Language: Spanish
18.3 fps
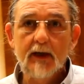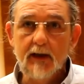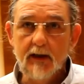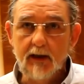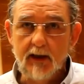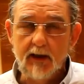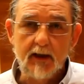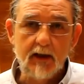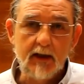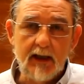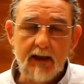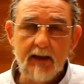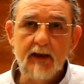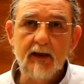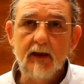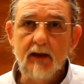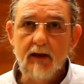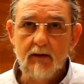y que
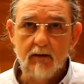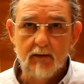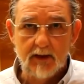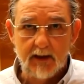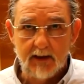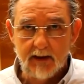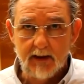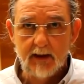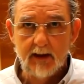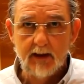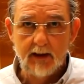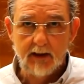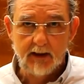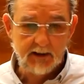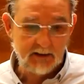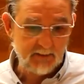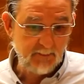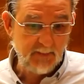nadie hizo nada
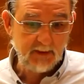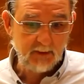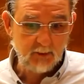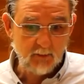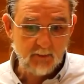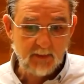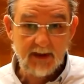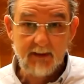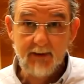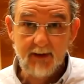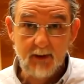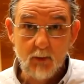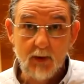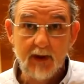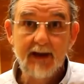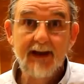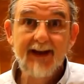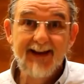al respecto para
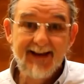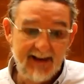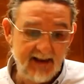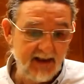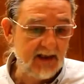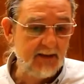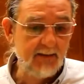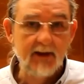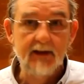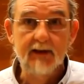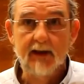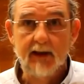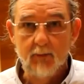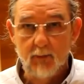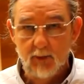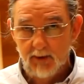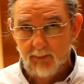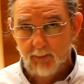averiguar quién había
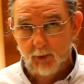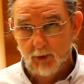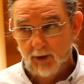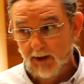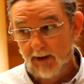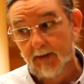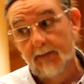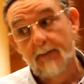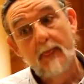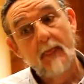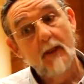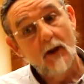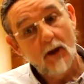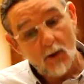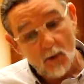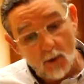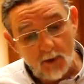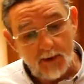entrado y por qué.
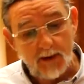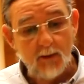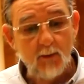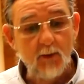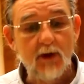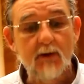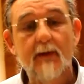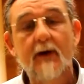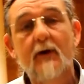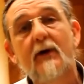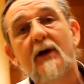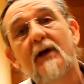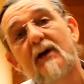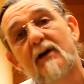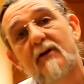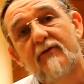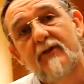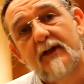Hoy a última hora el
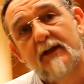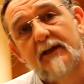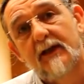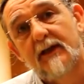jefe de